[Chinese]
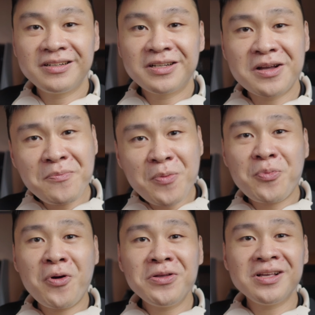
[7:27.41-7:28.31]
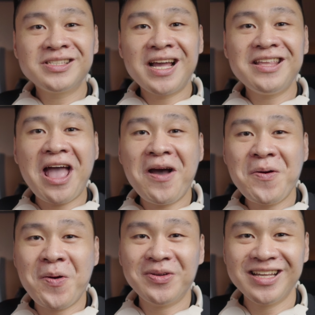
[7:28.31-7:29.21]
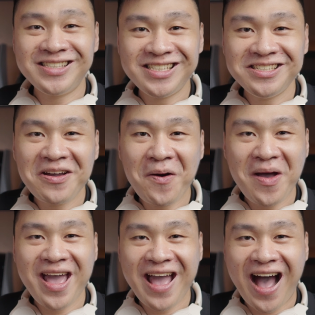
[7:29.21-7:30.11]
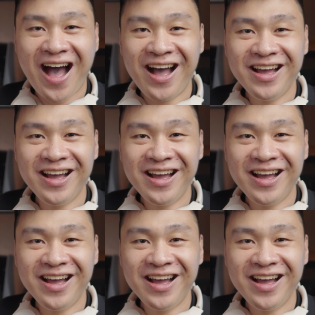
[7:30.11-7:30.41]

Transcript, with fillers: 根本不会用到三点五的机会啊！